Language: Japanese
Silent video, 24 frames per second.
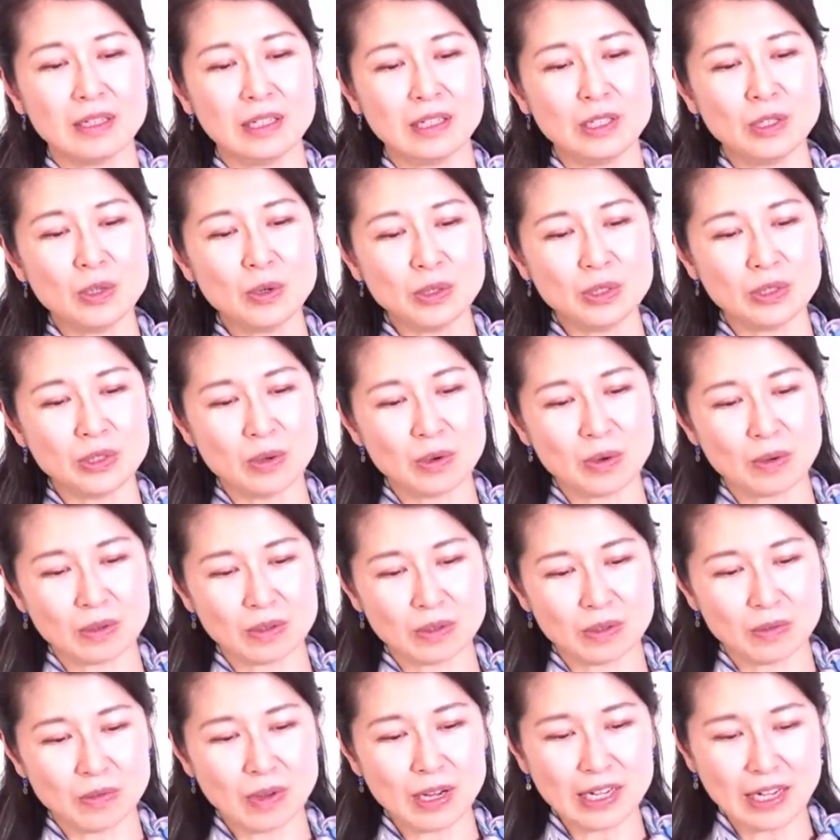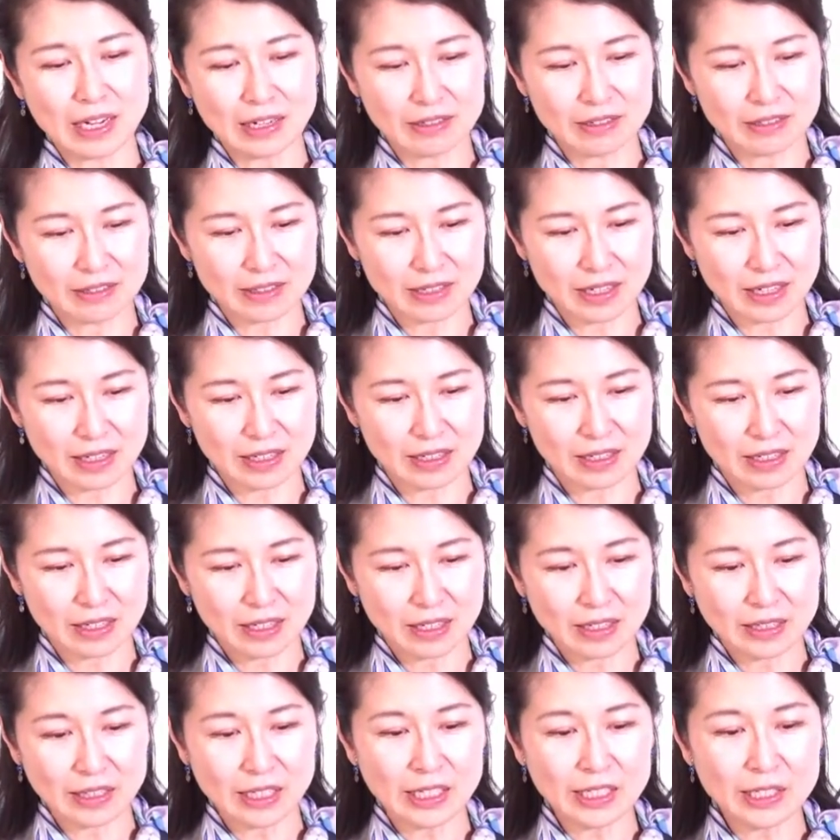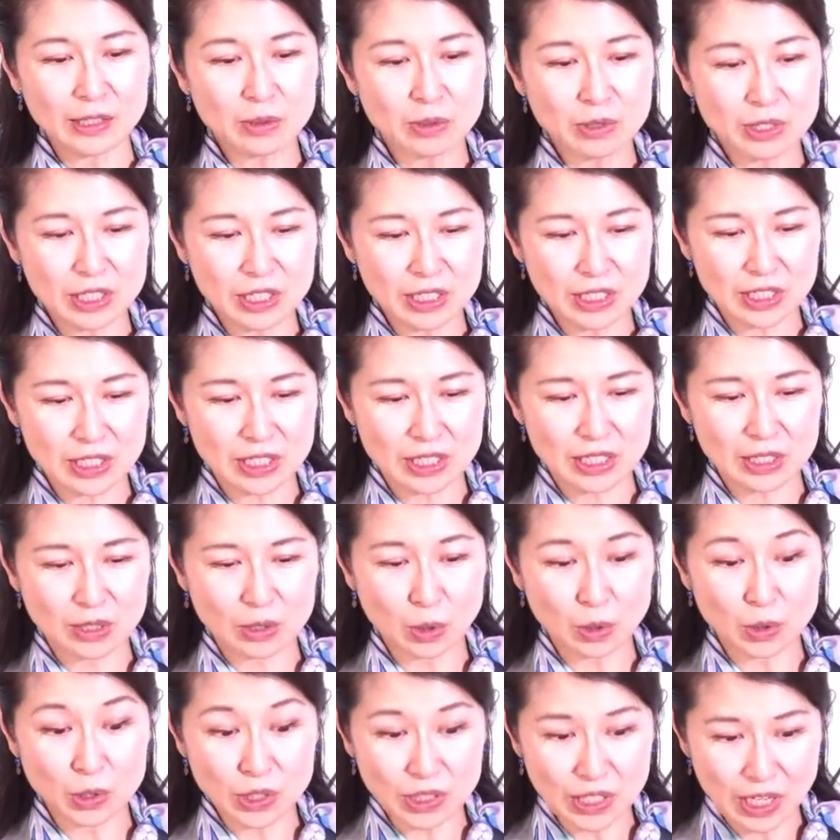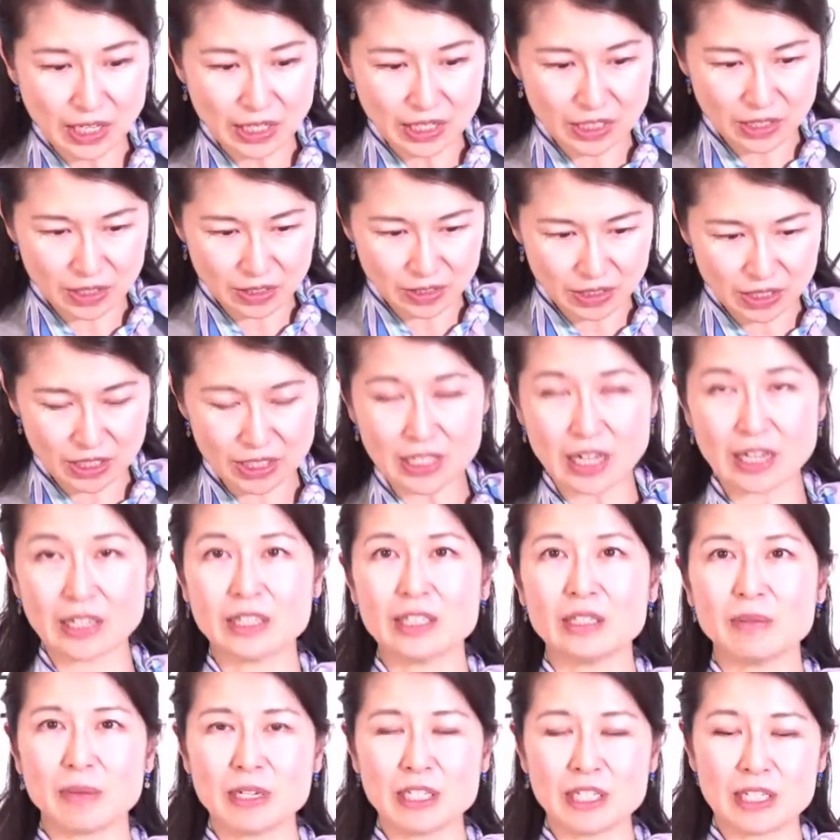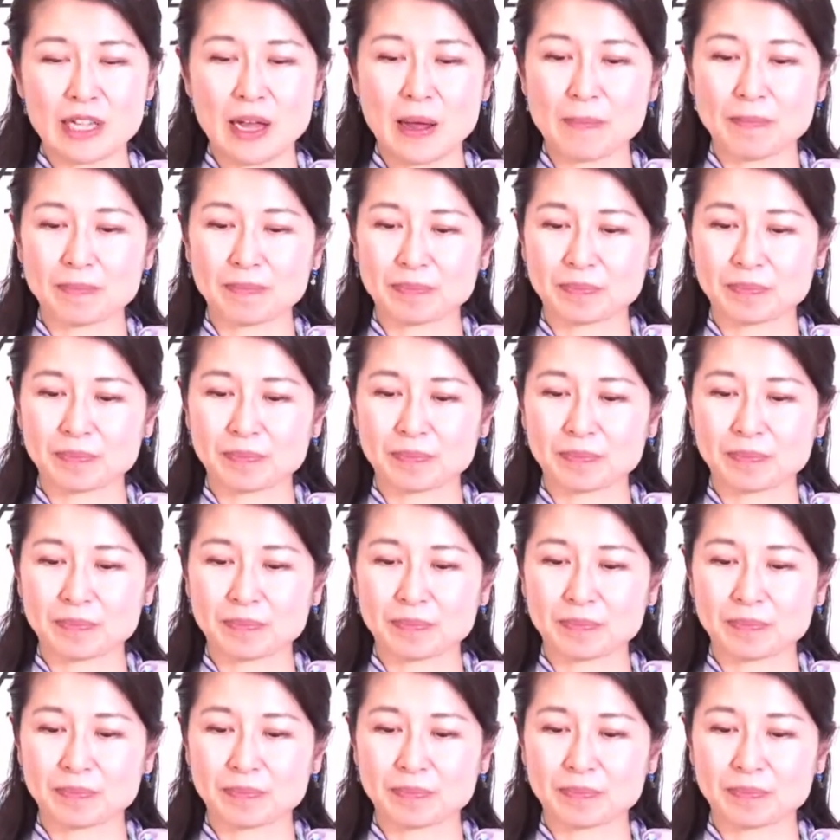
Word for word: いよいよ我が軍が敵の陣地に突撃する日が来ました。